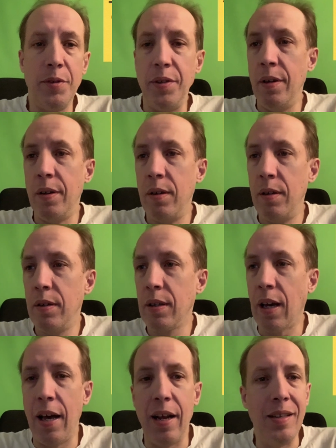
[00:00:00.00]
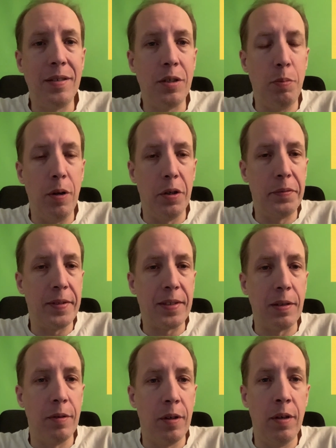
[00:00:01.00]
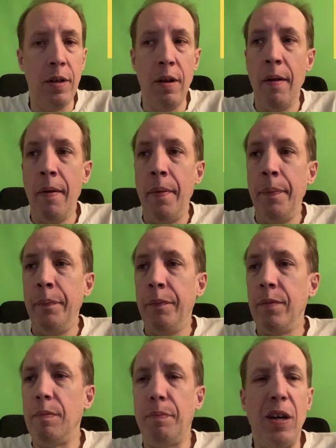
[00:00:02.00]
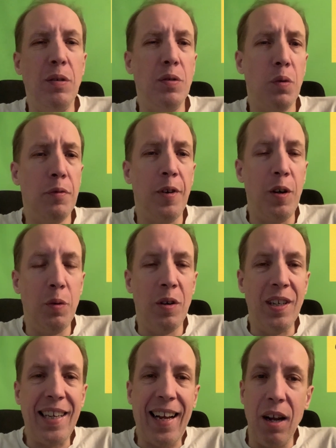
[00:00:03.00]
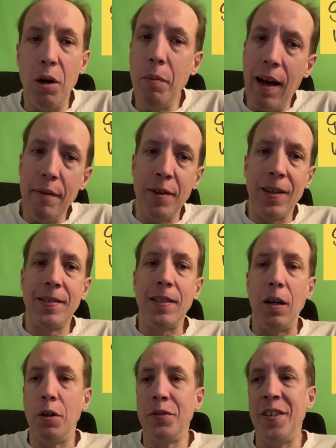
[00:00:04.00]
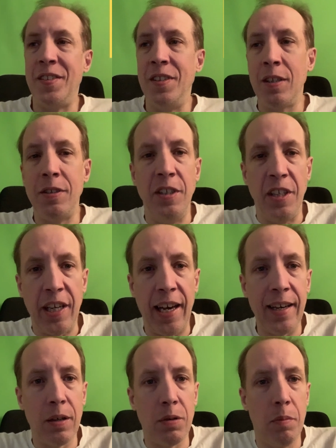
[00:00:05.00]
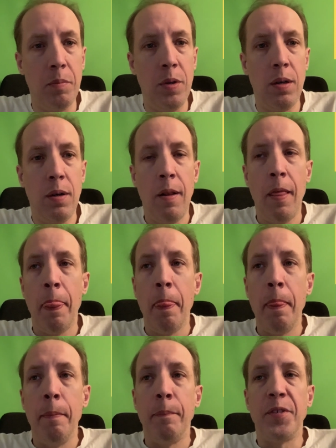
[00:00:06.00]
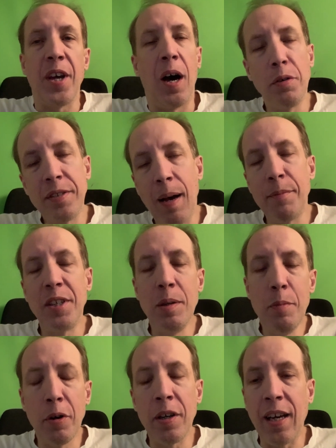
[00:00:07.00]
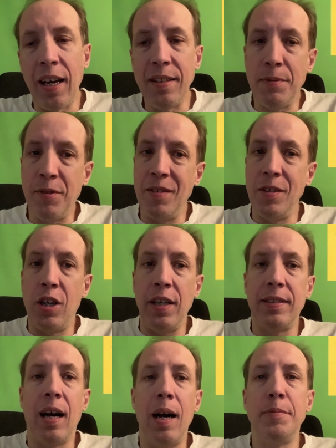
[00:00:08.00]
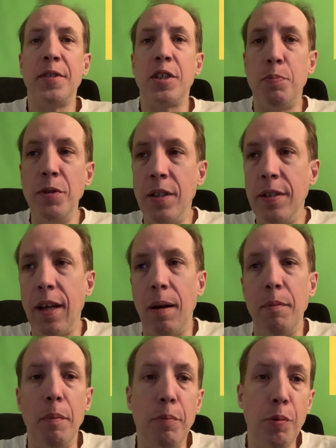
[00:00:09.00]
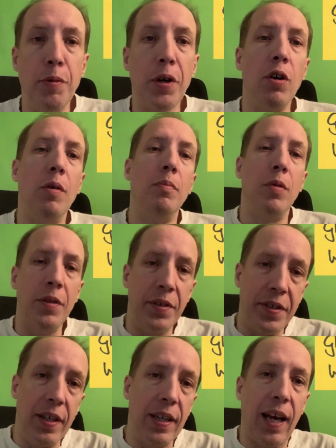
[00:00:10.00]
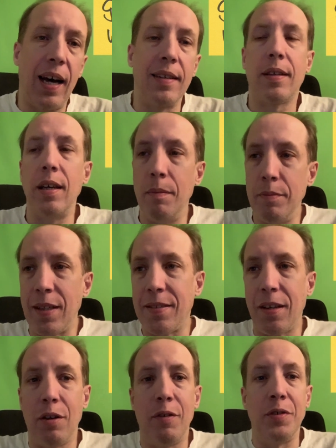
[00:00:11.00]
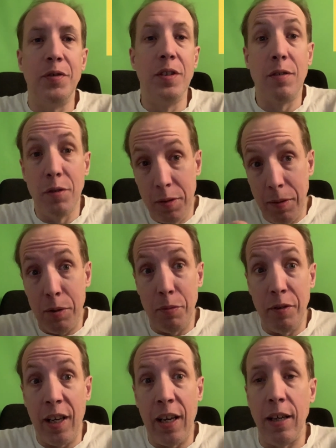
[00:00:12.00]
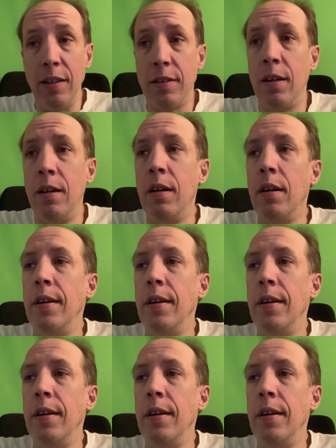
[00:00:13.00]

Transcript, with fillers: haben sie kein einziges Spiel auswärts gewonnen bei Union verloren. Ich glaube einfach, dass die auswärts nicht richtig in die Gänge kommen. Zu Hause haben sie die Möglichkeit, selbst wenn sie eine schlechte Halbzeit spielen, dann mit dem Publikum und äh, Gas geben, dass dann auch was wird, so zum Beispiel gegen Inter.